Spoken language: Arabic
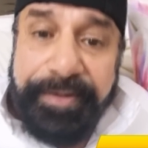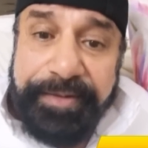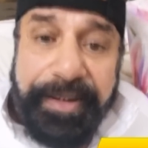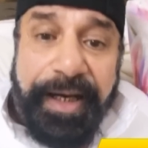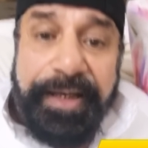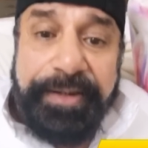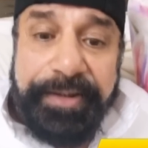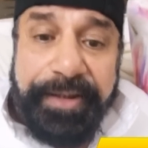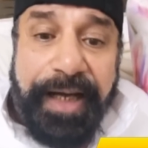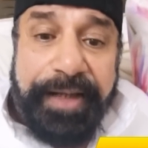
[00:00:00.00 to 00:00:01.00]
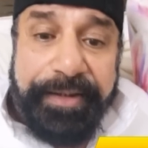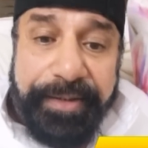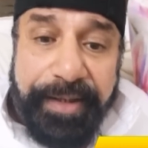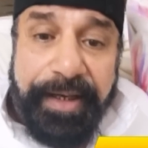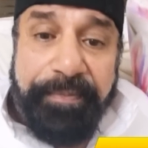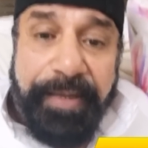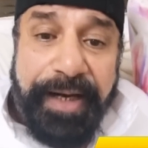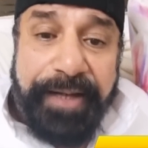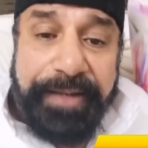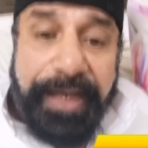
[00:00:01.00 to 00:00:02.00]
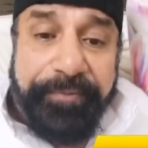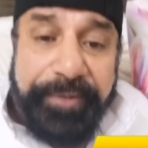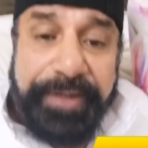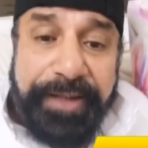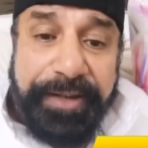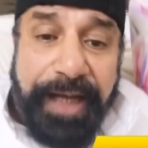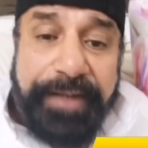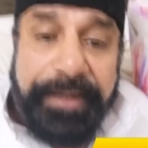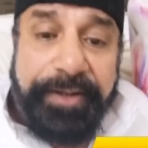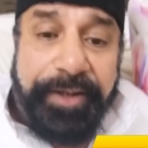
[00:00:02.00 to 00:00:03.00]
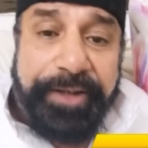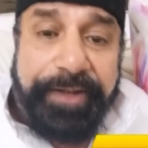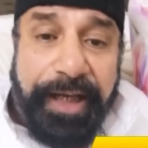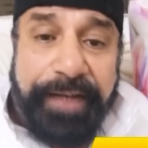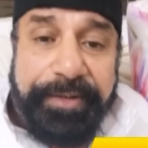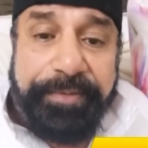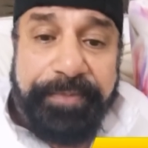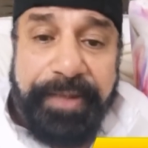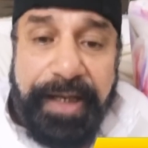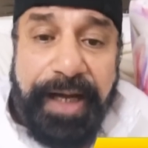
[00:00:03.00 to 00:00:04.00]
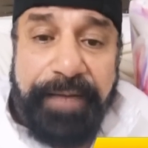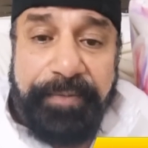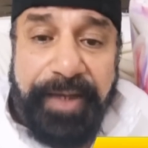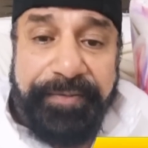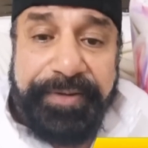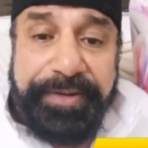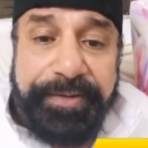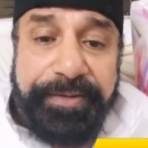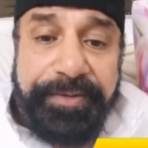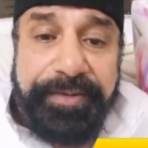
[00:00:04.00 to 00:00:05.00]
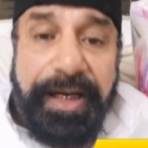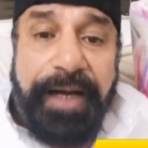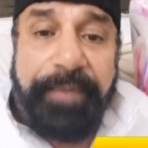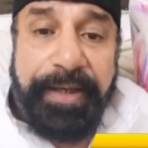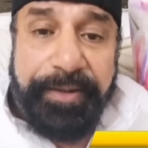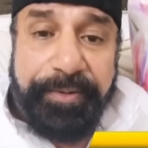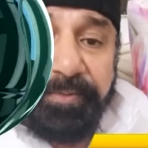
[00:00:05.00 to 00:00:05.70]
اتحادي اتحادي المباراة الجاية فوز الاتحاد الدوري الاتحادي من غير أي منافس السلام عليكم